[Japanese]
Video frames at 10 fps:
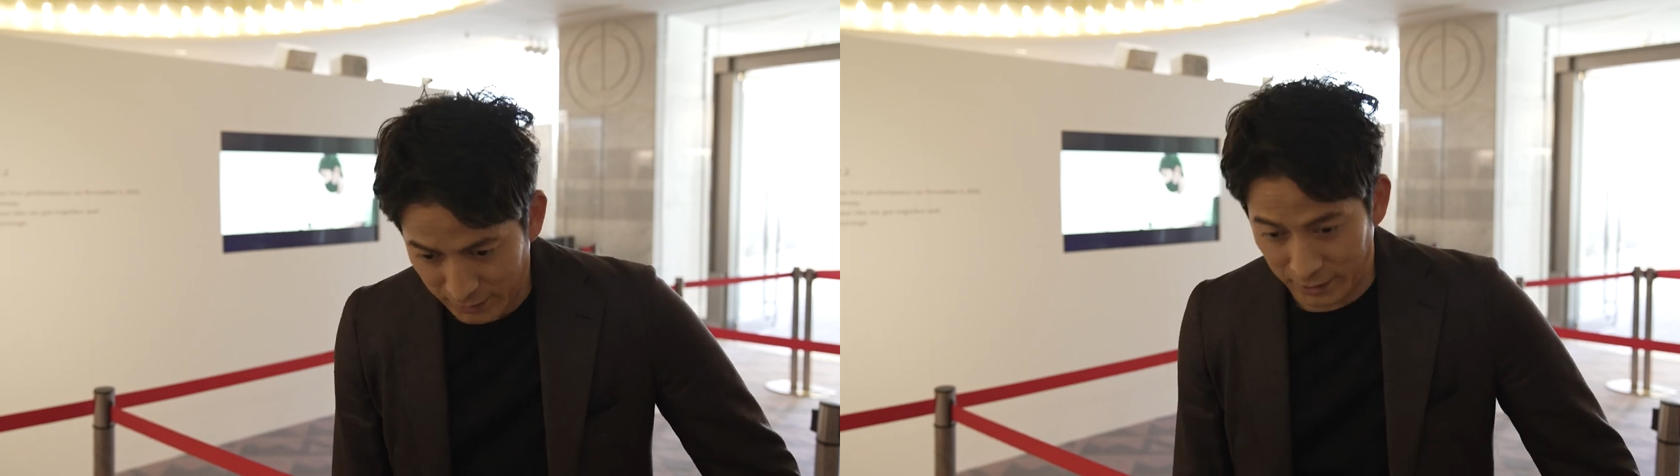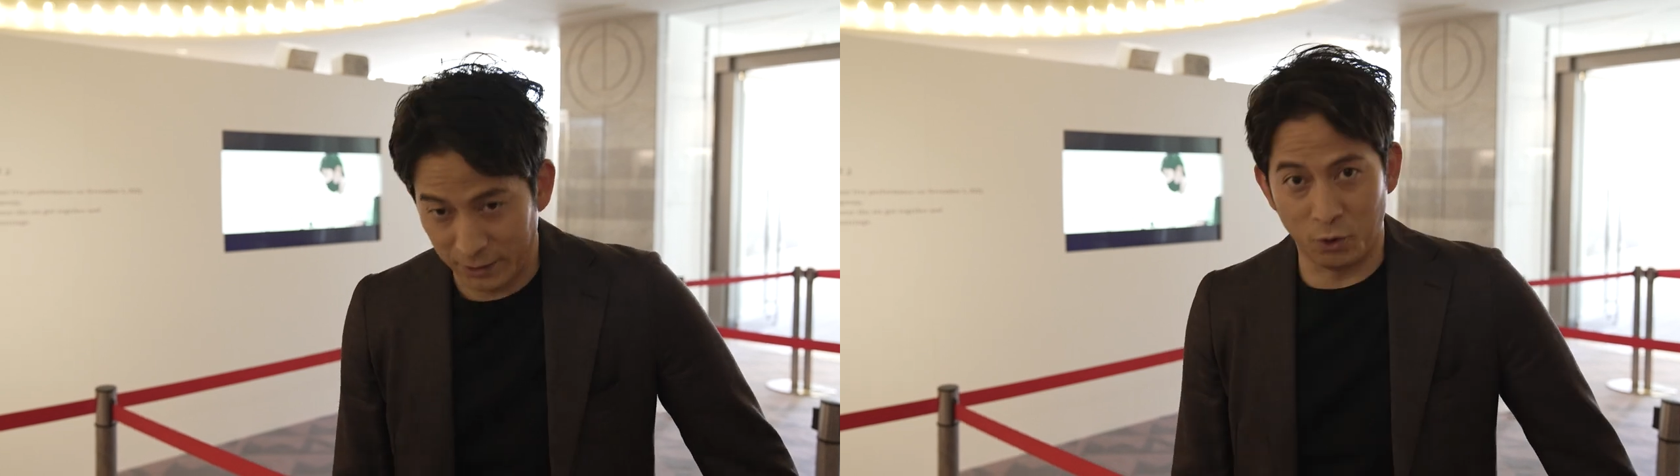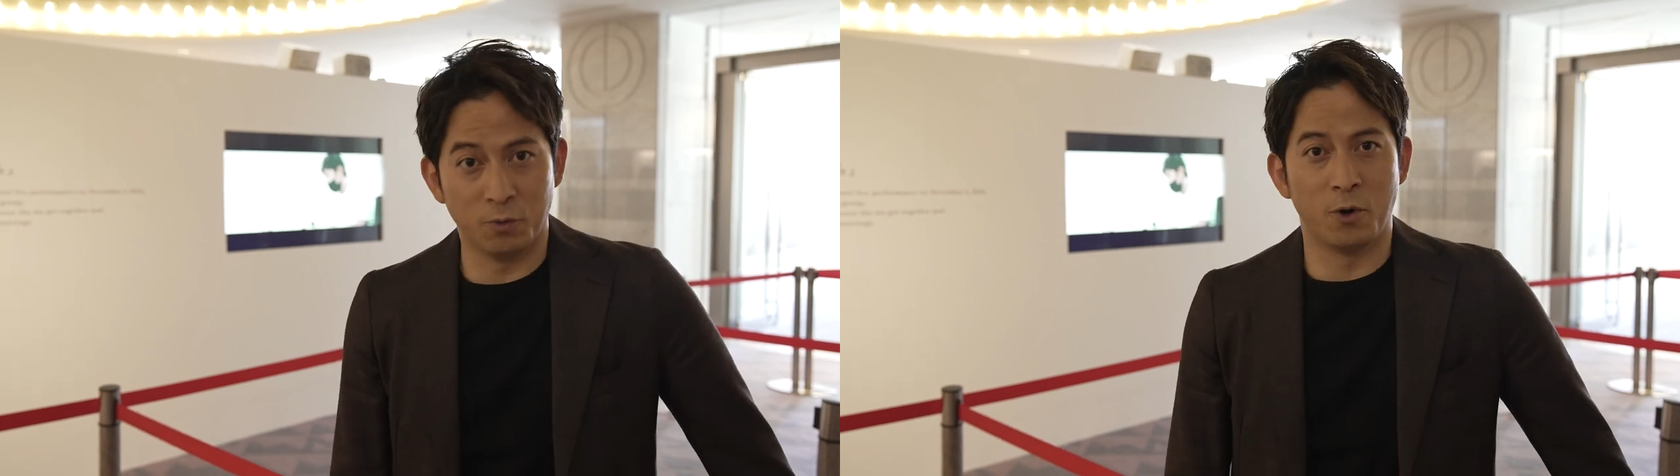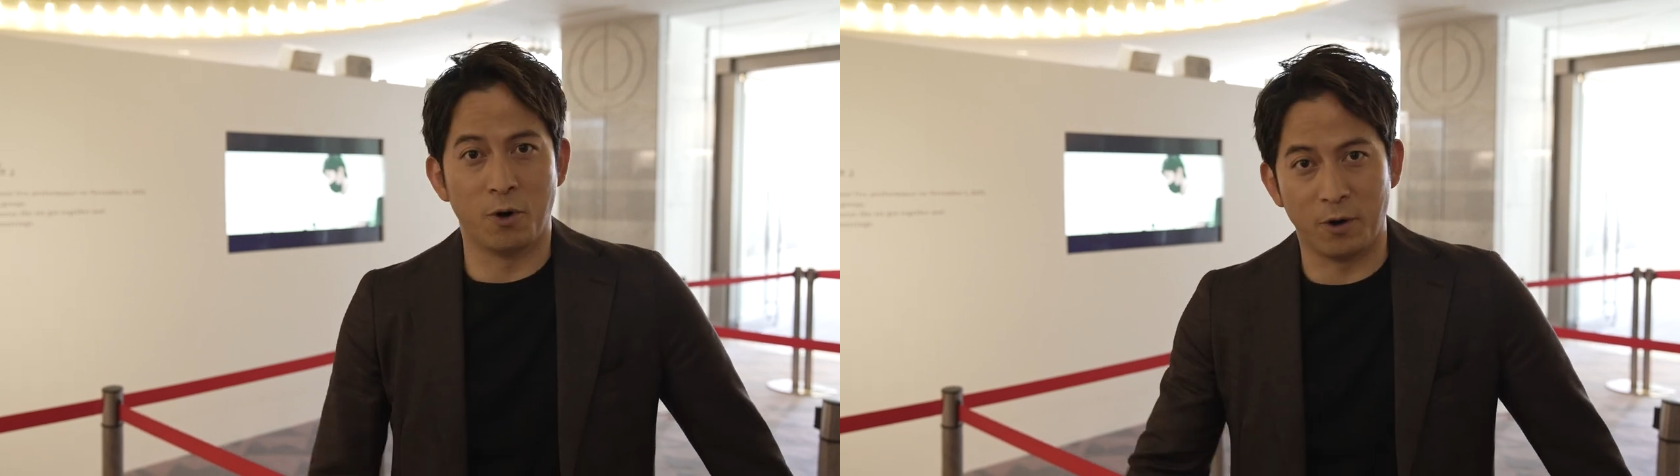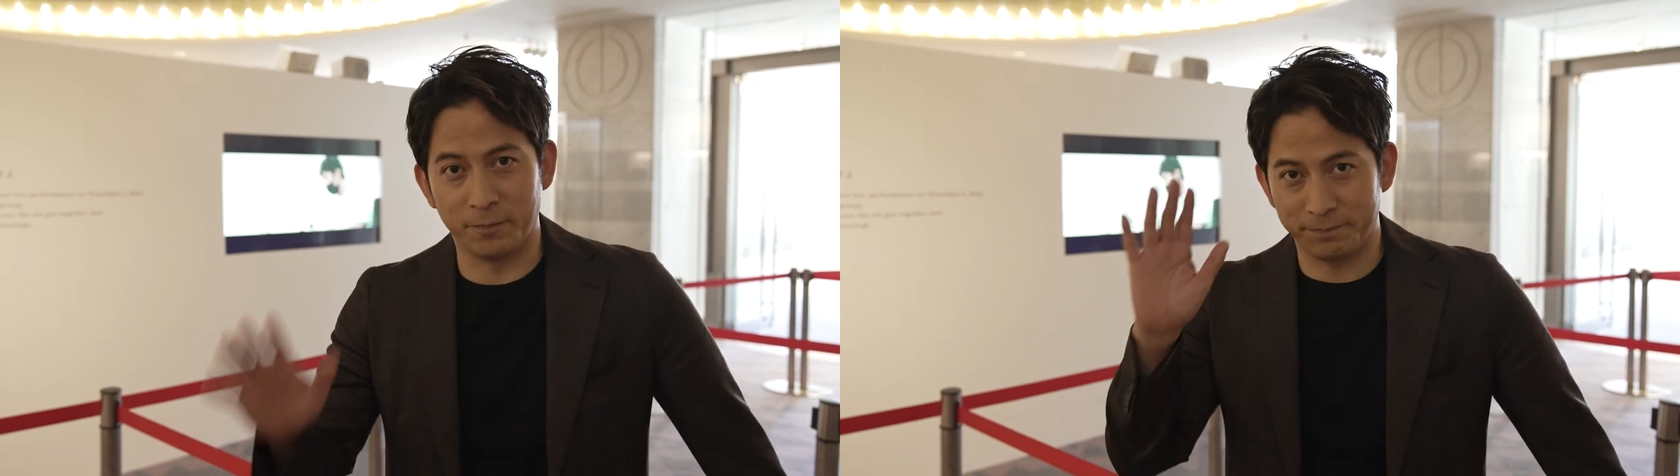えー、どう
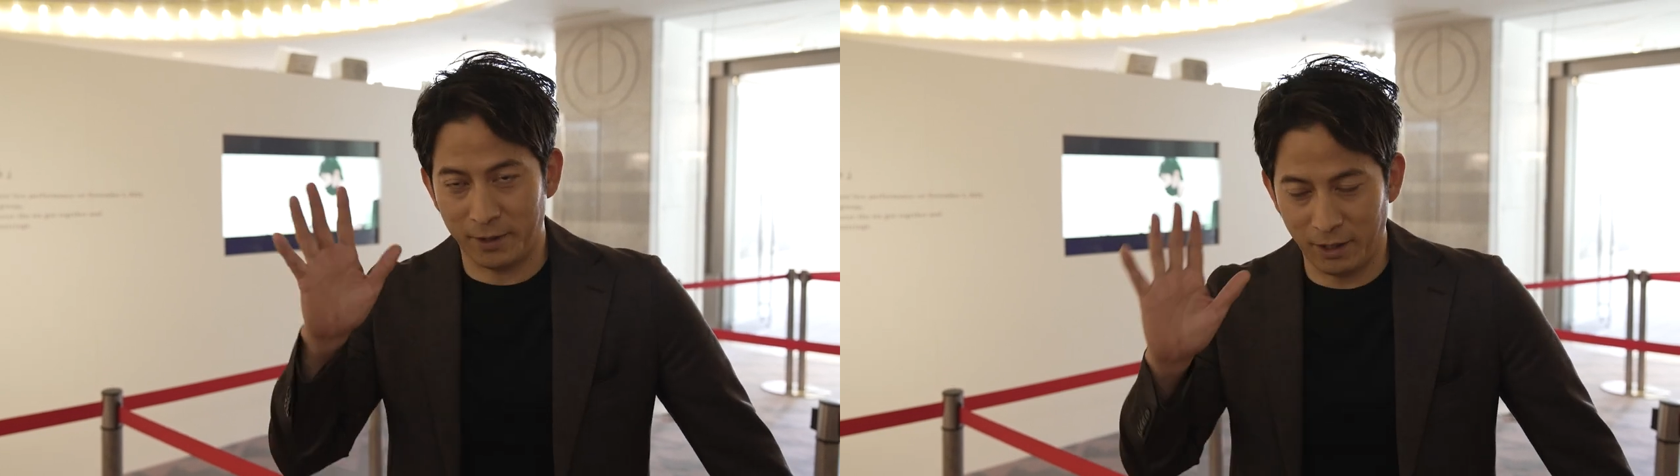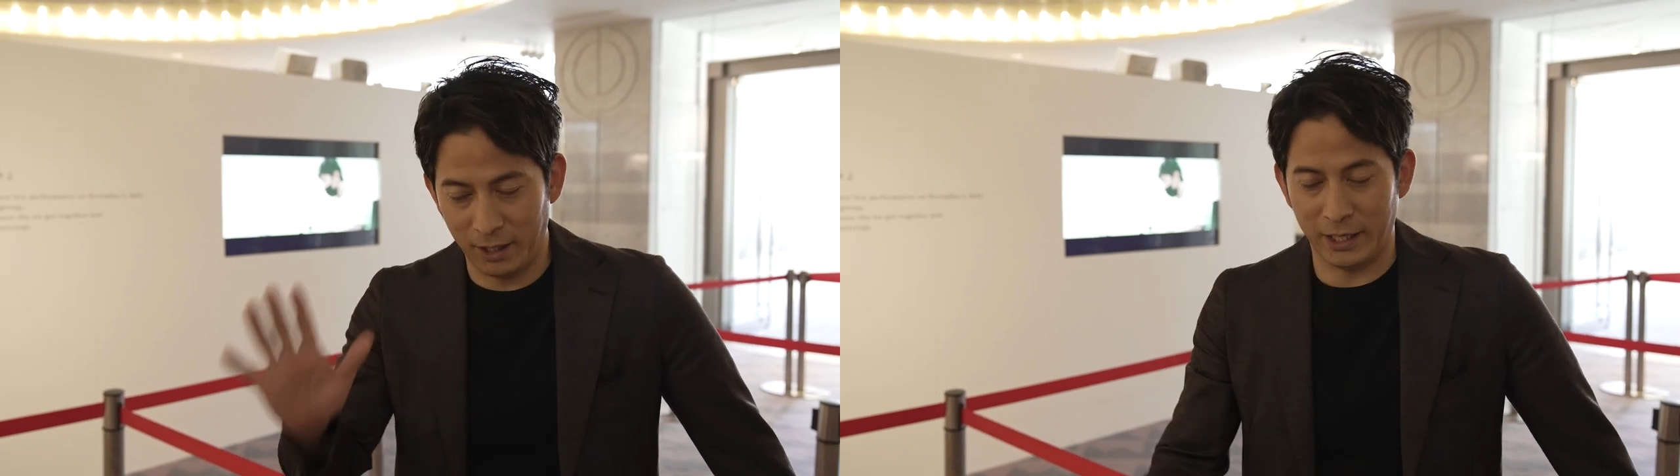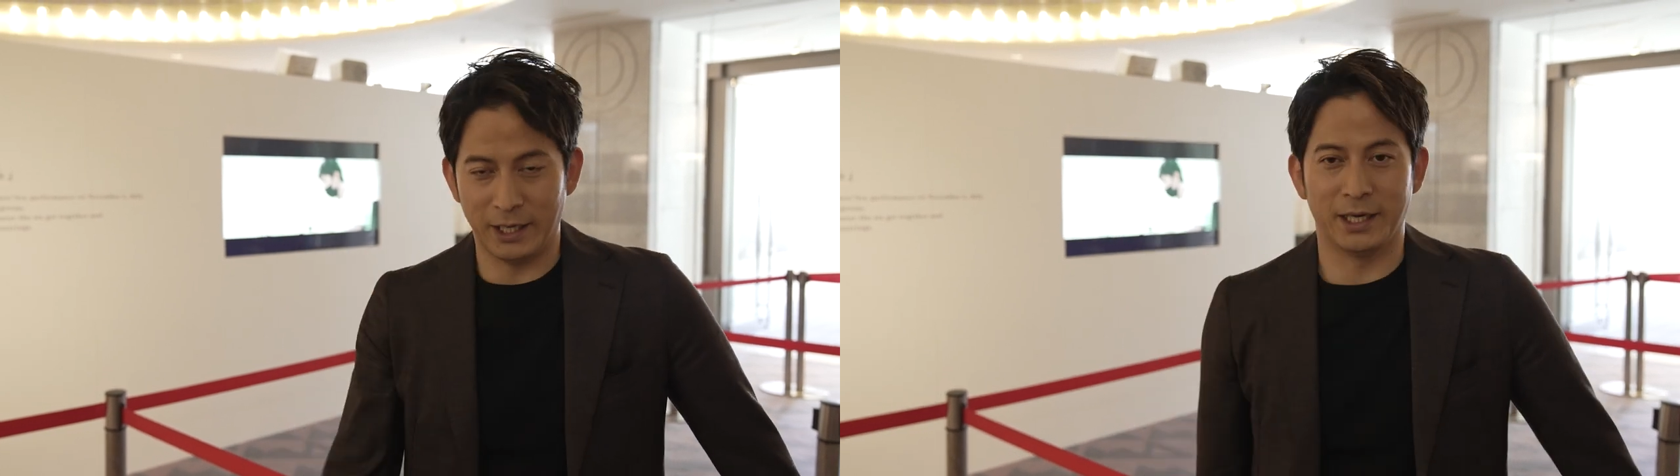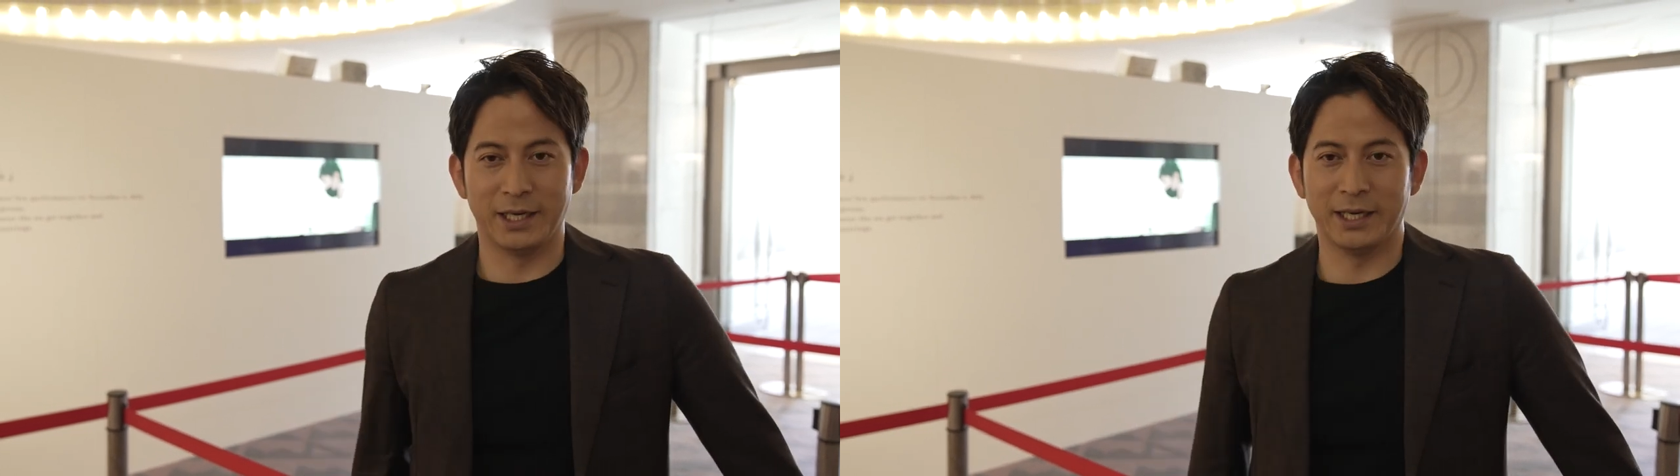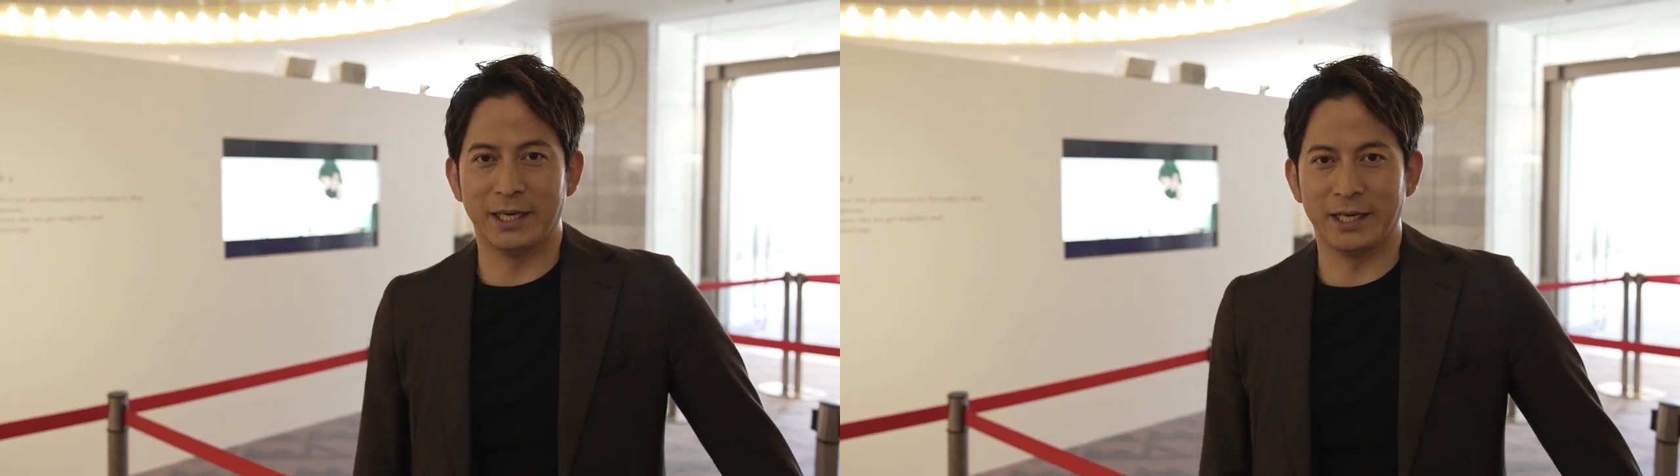も、
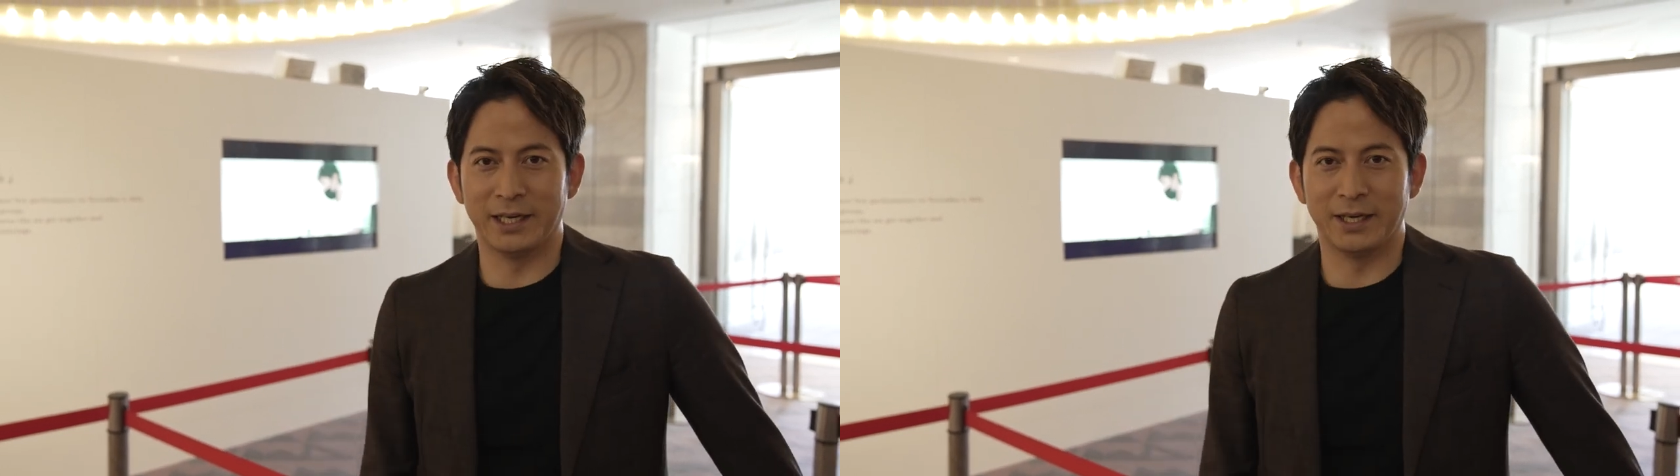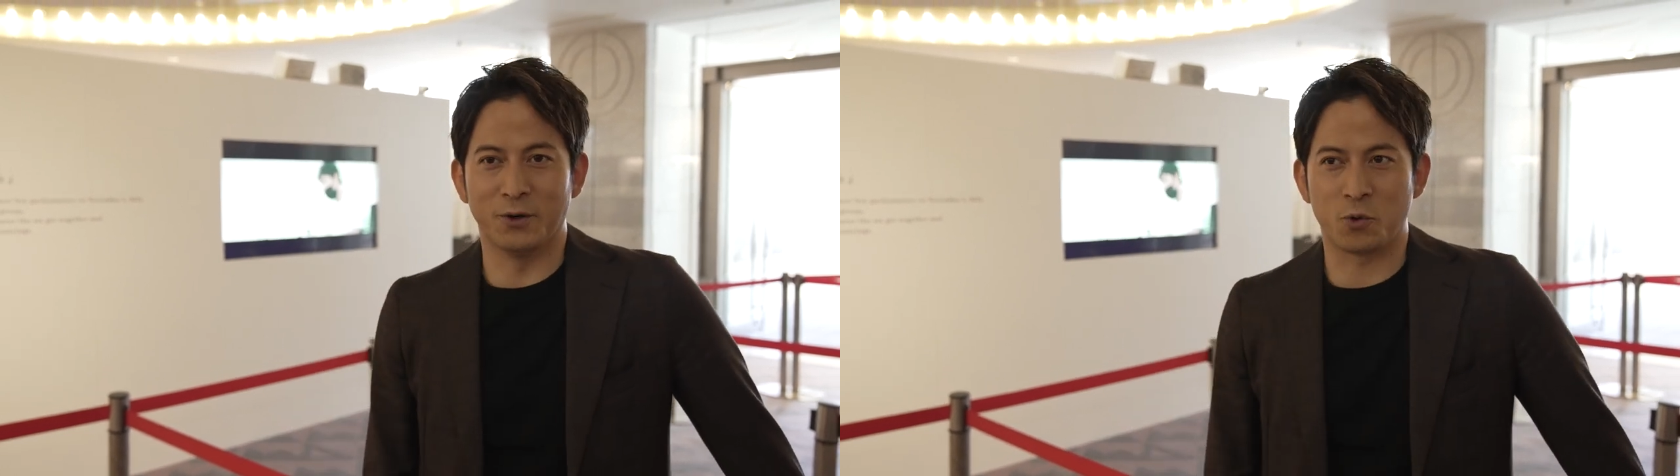えー、